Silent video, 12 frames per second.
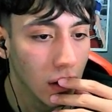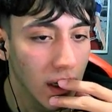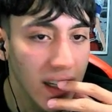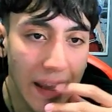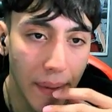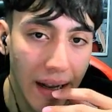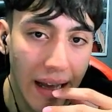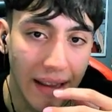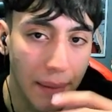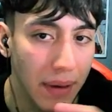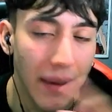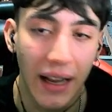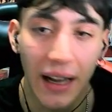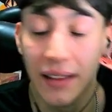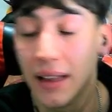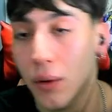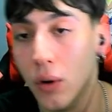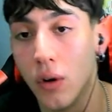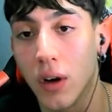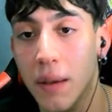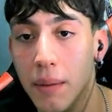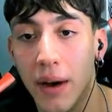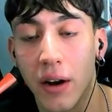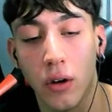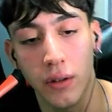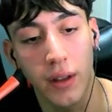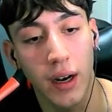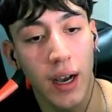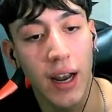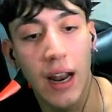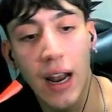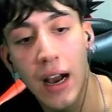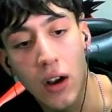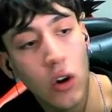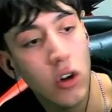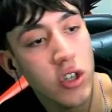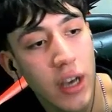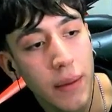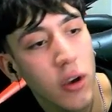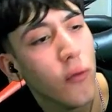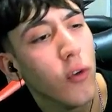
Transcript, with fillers: Esta pelea también me encanta, boludo. Kimaro contra la concha, amigo.